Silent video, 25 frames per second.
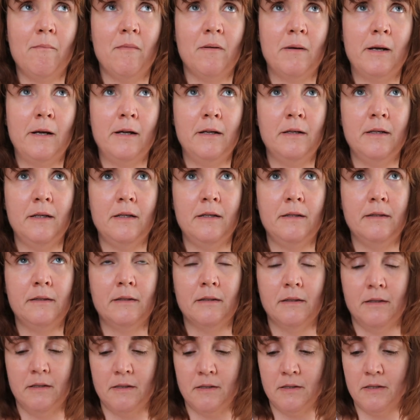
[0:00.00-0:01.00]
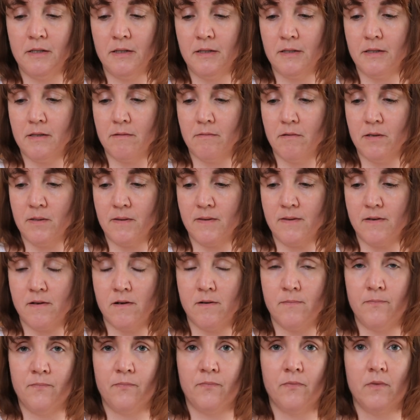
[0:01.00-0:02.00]
meine ich, ein
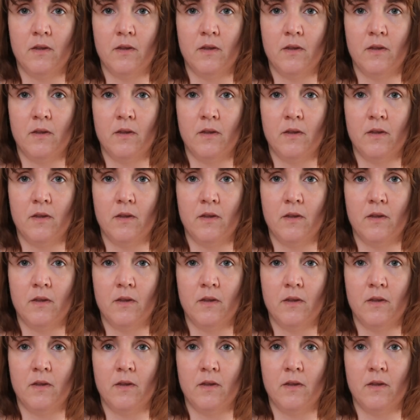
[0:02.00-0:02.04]
Gesichtswasser.